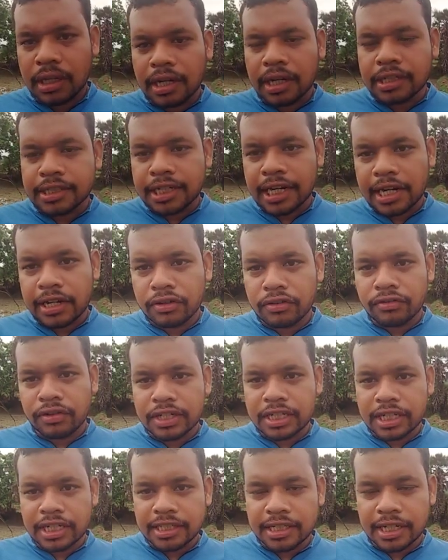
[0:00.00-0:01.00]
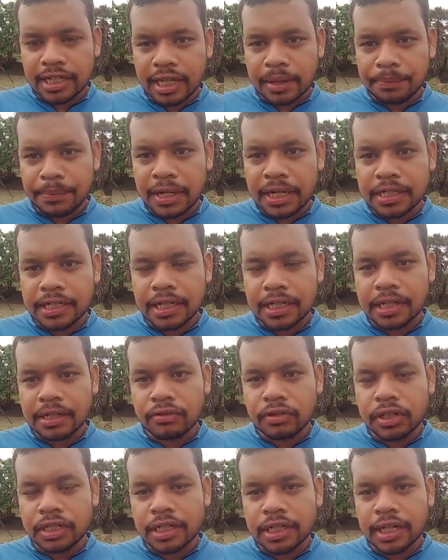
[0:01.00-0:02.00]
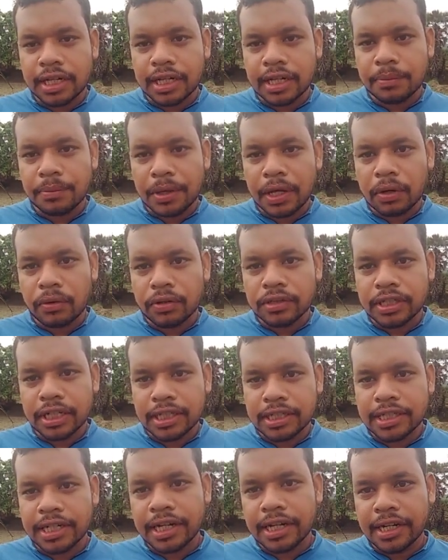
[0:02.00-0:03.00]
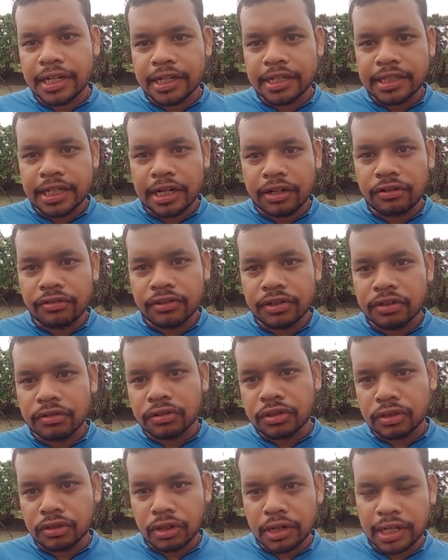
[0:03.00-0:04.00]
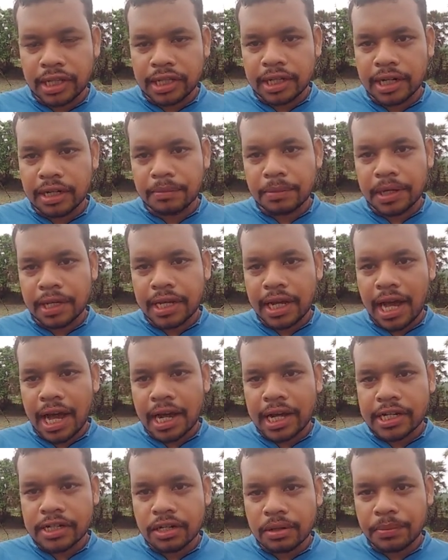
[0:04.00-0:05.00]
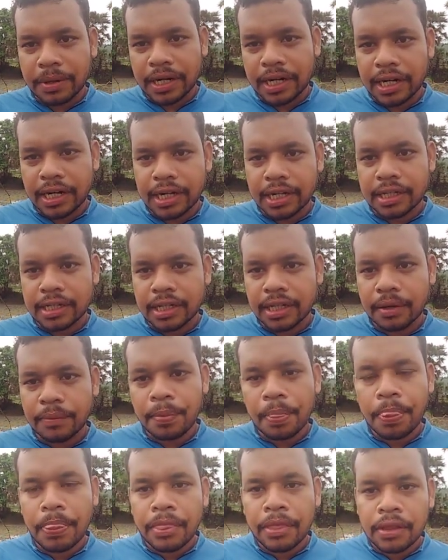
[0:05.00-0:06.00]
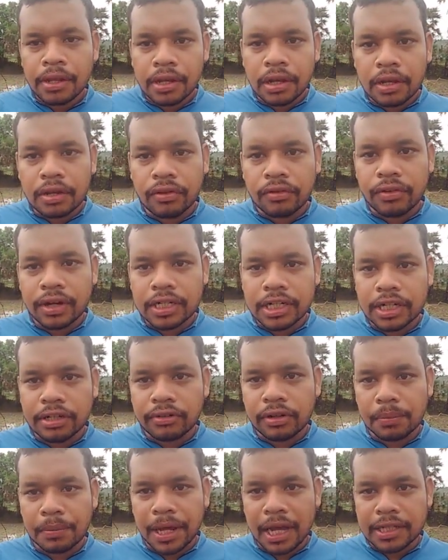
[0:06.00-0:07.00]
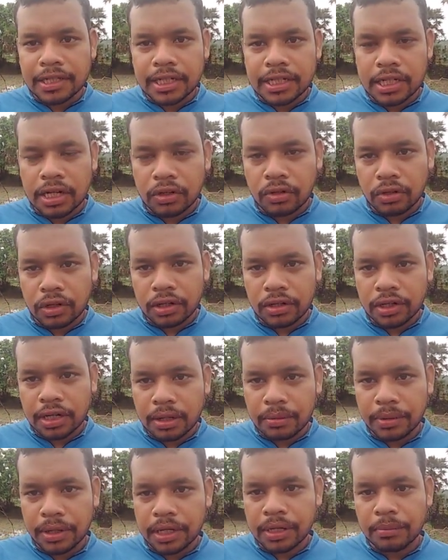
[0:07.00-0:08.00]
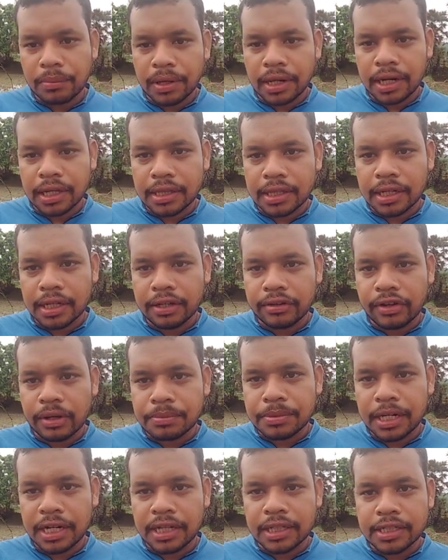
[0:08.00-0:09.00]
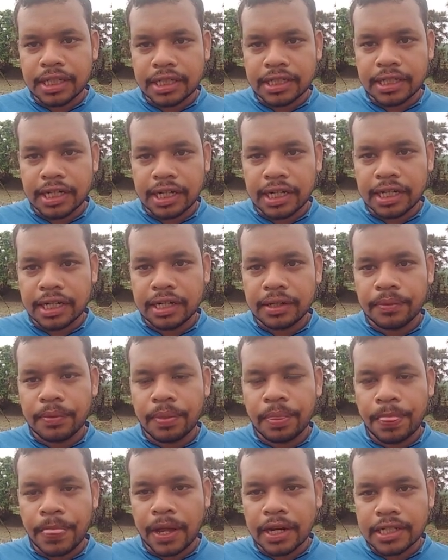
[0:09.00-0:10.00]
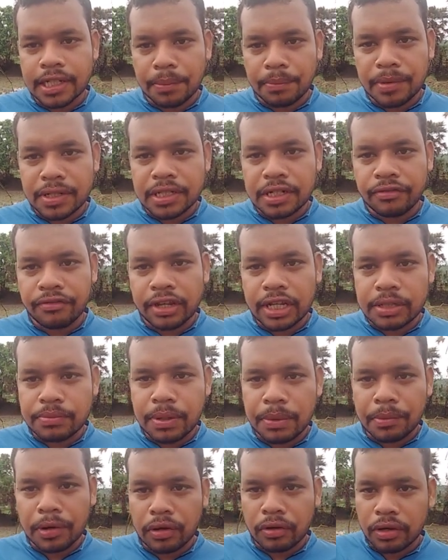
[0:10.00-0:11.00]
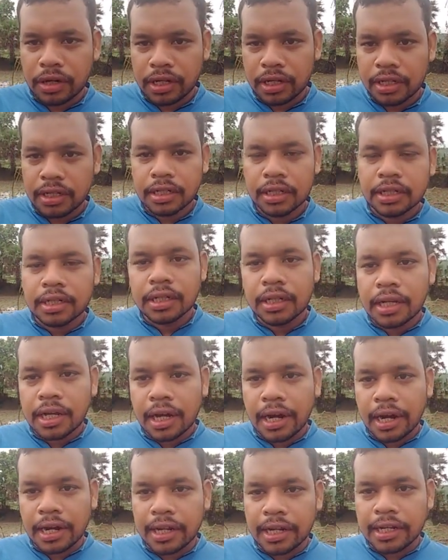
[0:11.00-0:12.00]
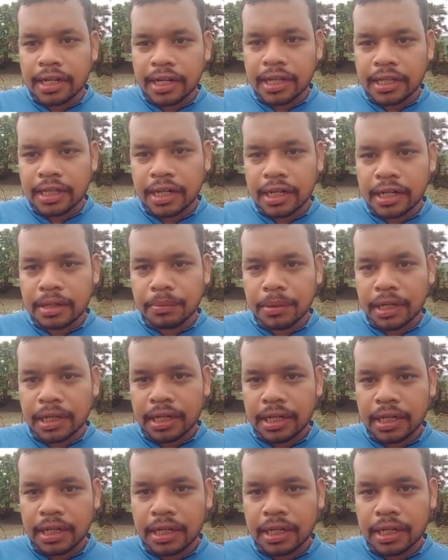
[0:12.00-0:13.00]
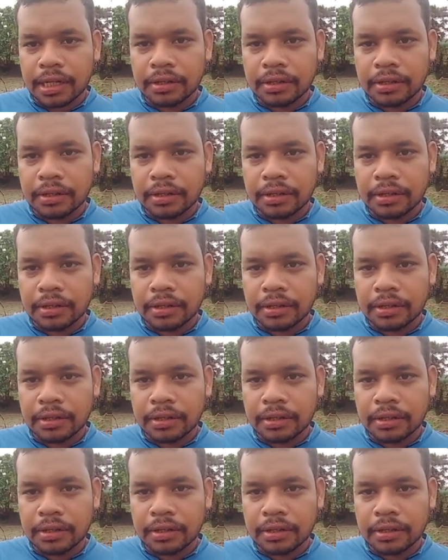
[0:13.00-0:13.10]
ఇంకా చాలా యూనివర్సిటీస్ అయితే అప్డేట్స్ అయితే వచ్చాయి మీరు కూడా చెక్ చేయండి చాలా యూనివర్సిటీ ఉంటాయి ఎందుకంటే మనకి ఆగస్ట్లో పెట్టడానికి అయితే యూనివర్సిటీ వాళ్ళు ప్లాన్ చేసినట్టున్నారు కాబట్టి మీరైతే వెబ్సైట్ అయితే చెక్ చేయండి దానికి సంబంధించిన ఫీజు పేమెంట్ కూడా కట్టింది ఎందుకంటే మనకి